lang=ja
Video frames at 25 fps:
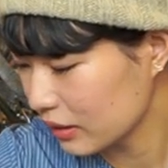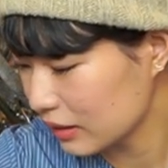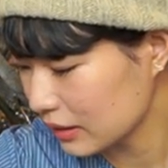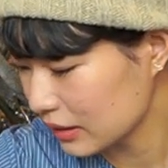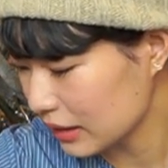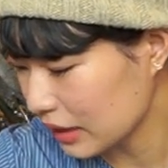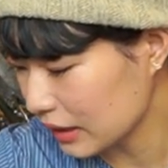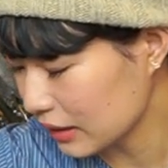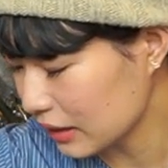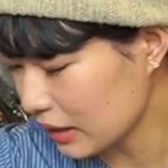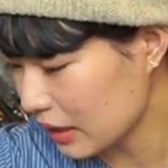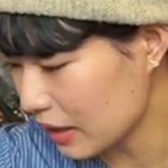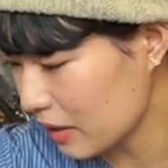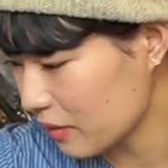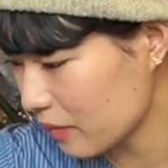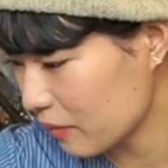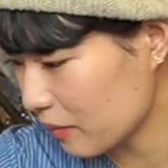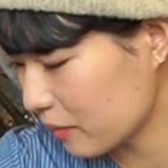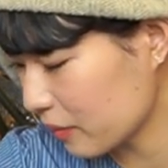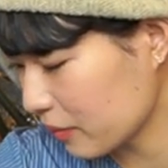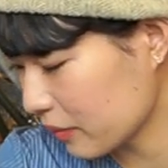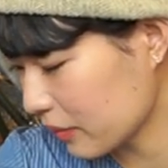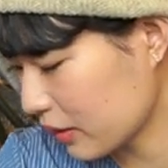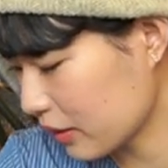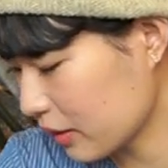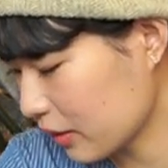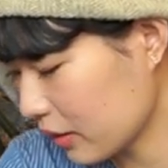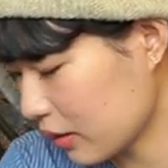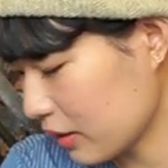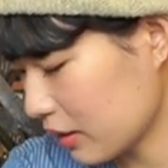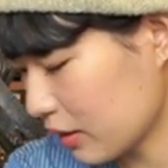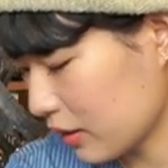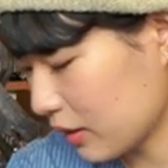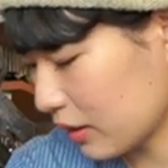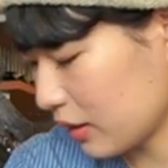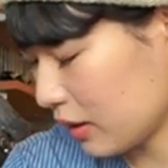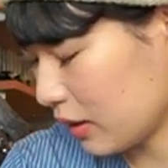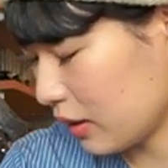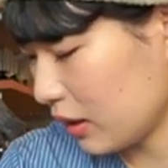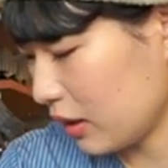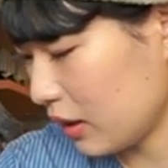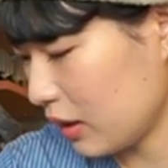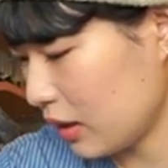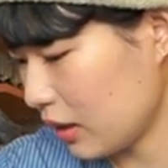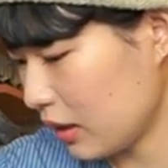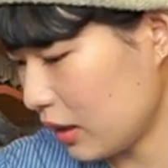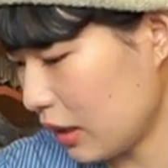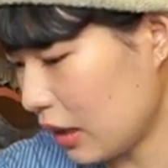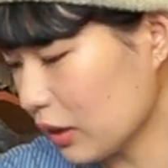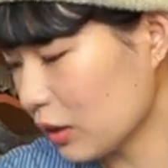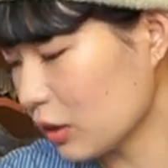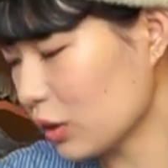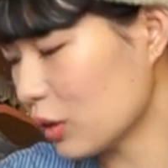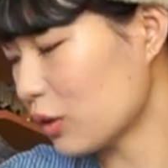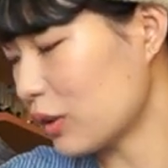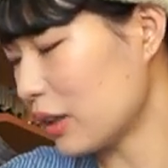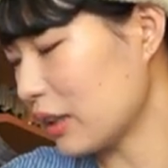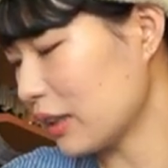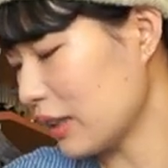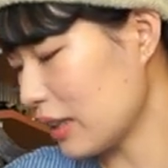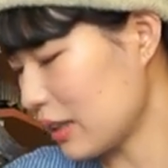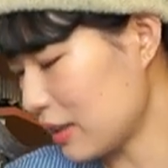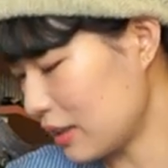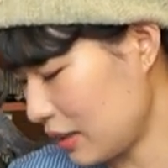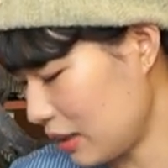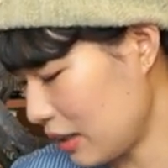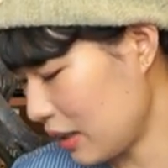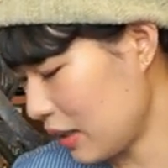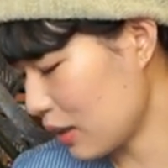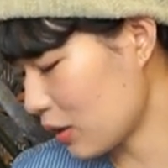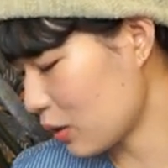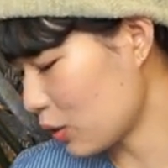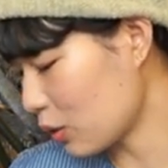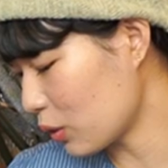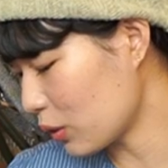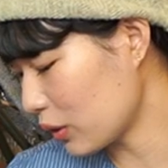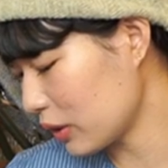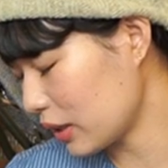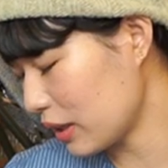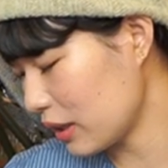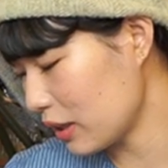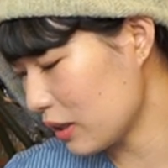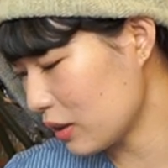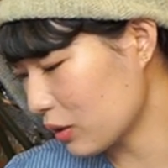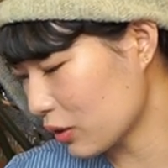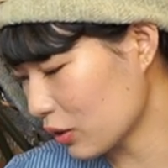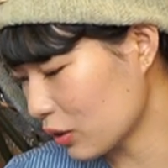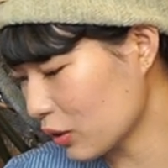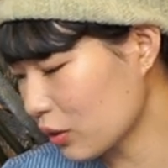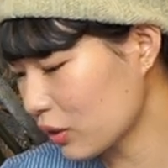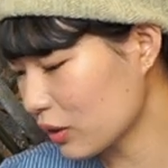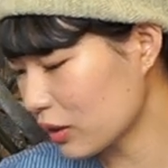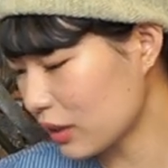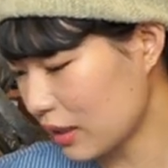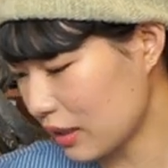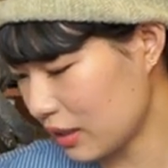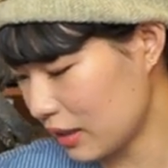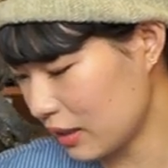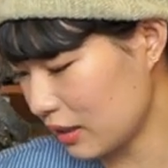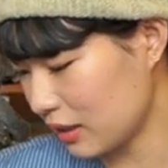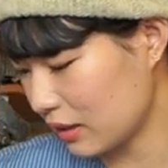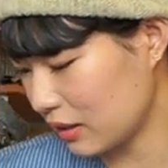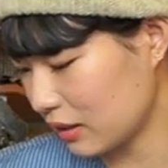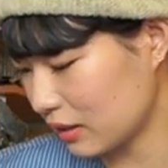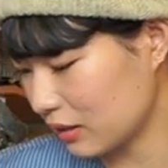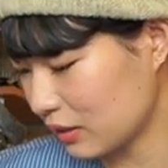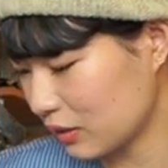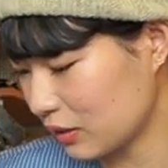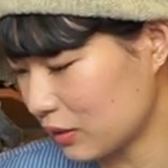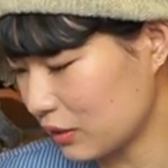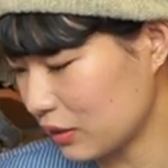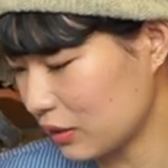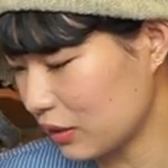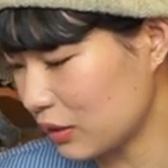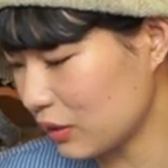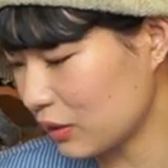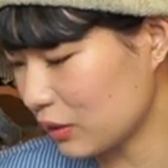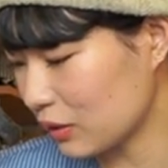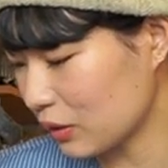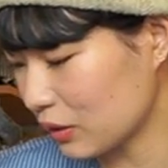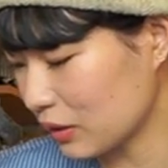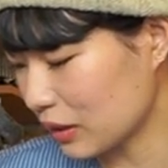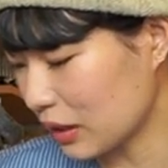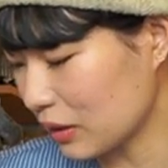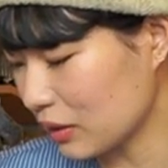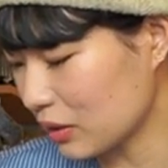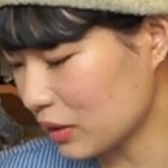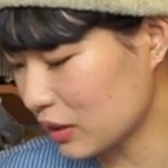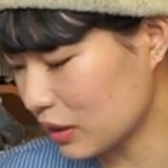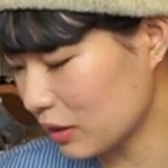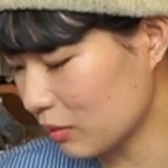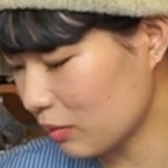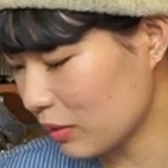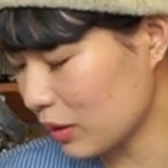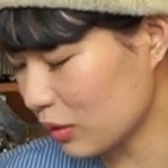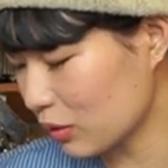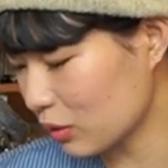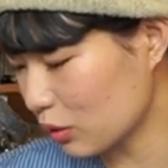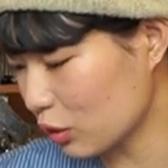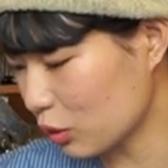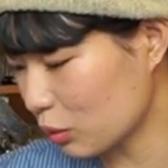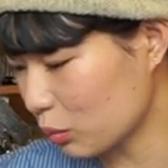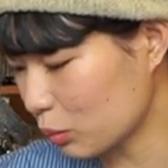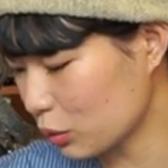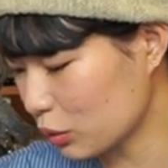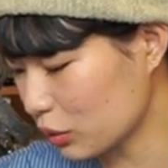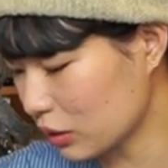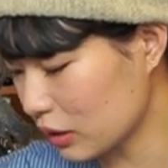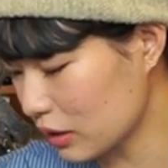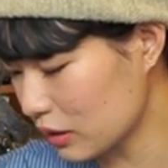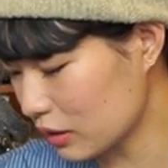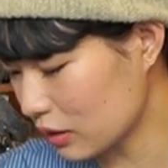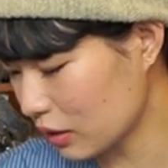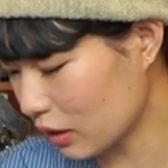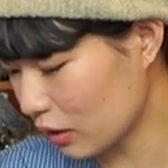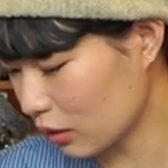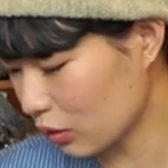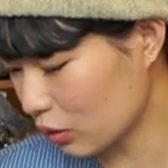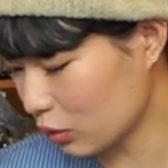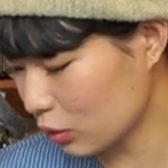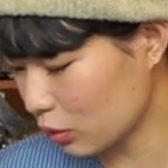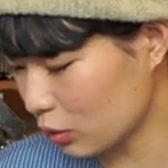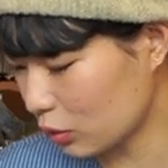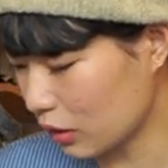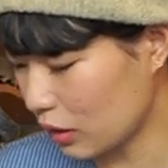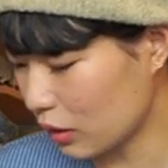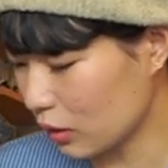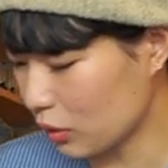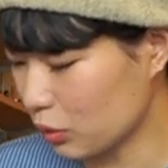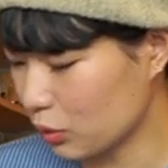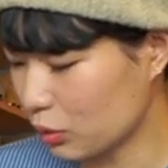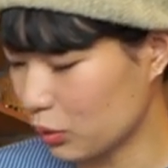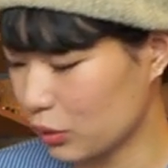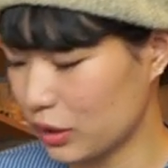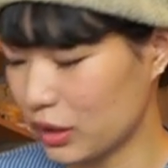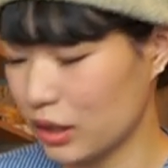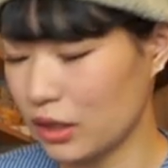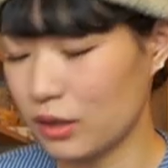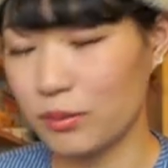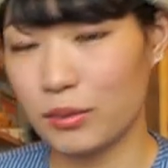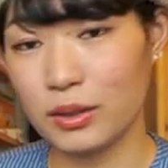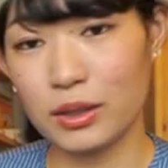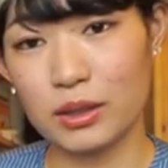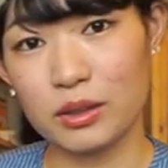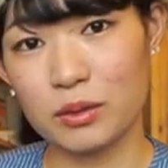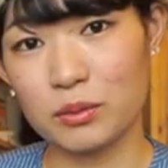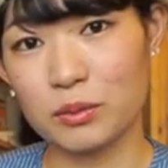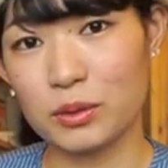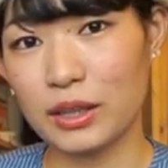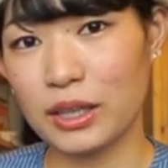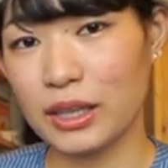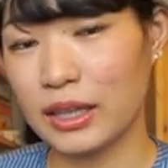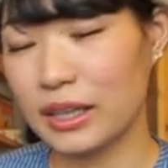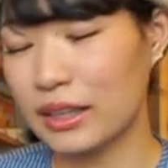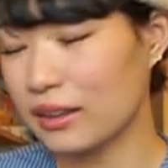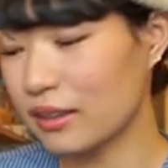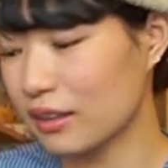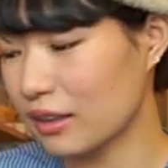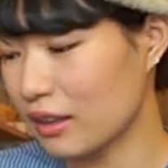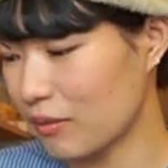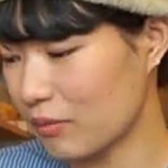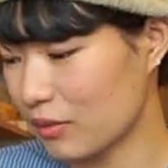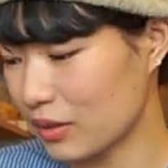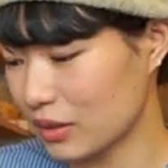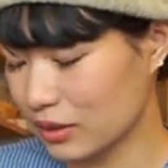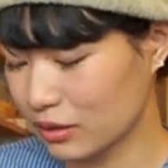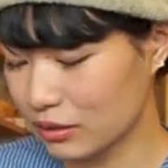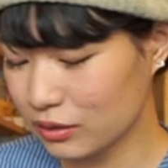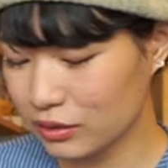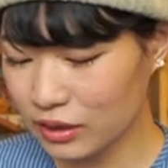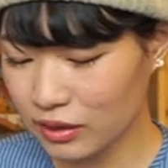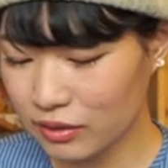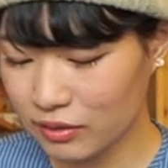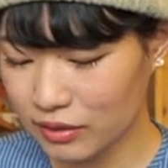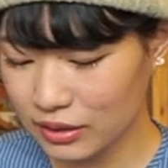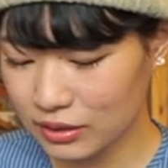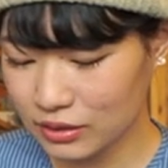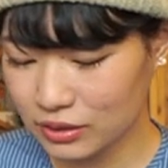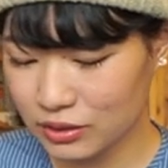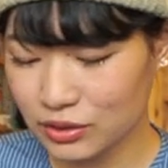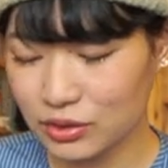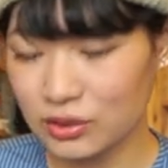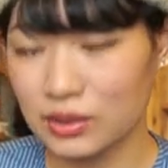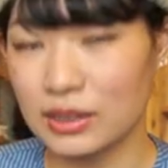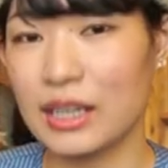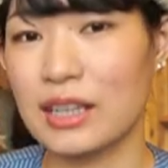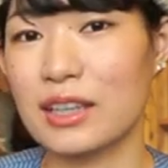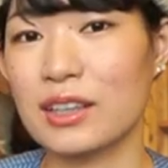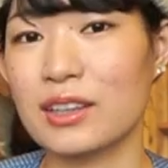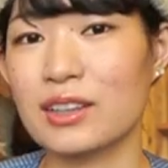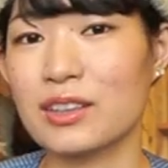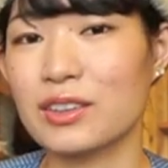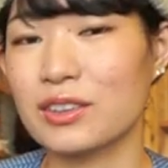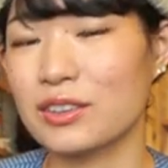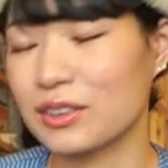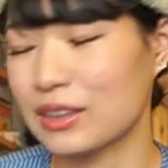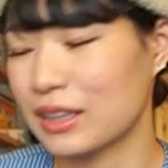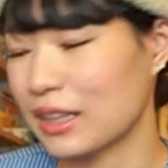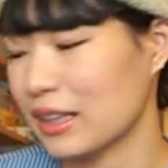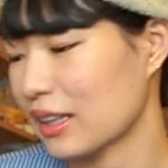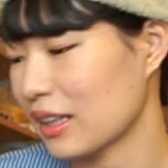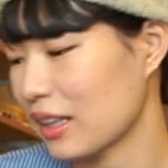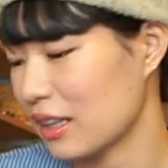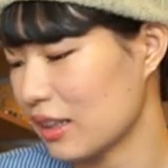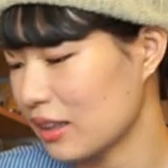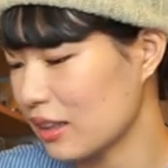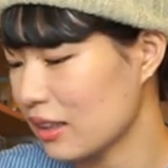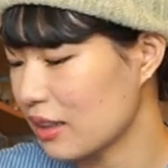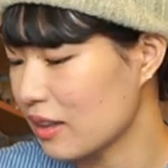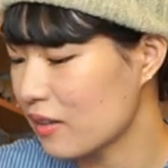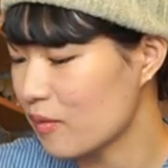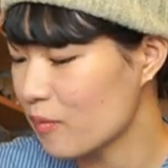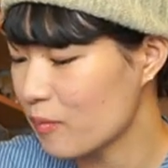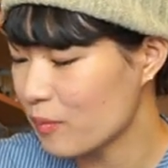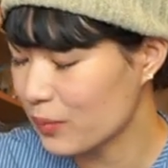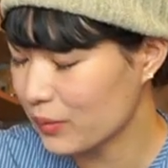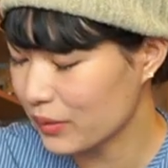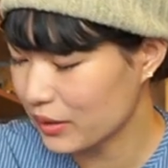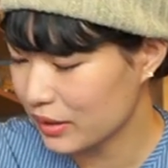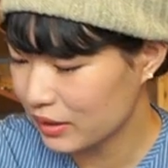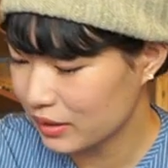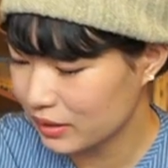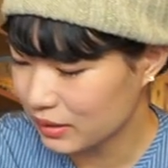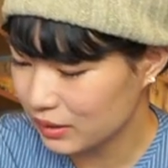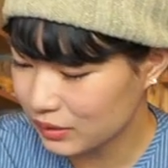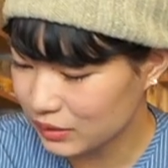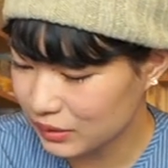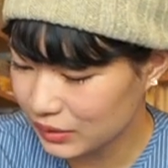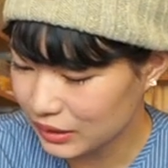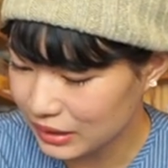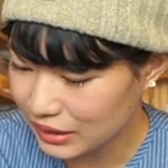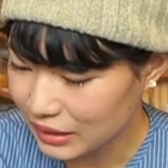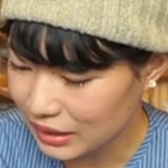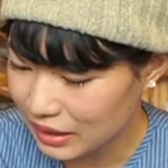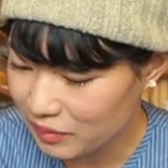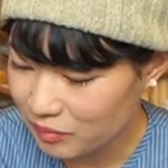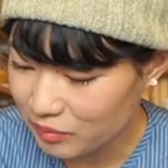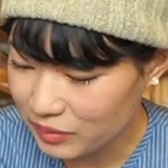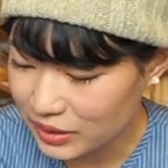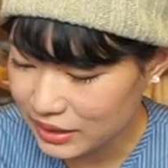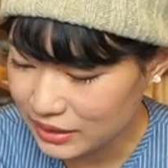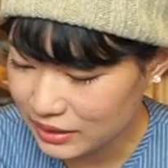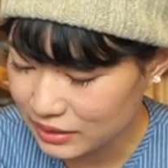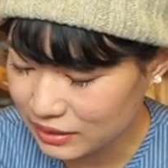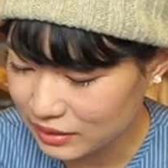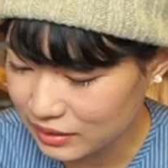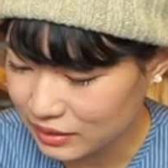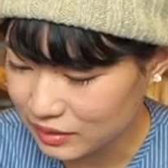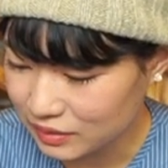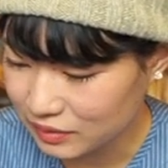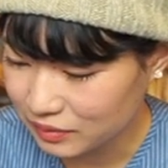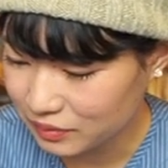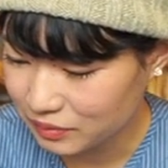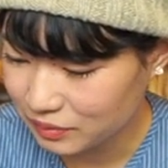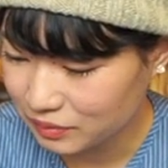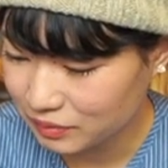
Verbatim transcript: さて、あとはですねコーヒーを飲んだりこういろいろ楽しめると思うんですけどあコーヒーミルも入ってますこれはちょっと店頭だけに置いてます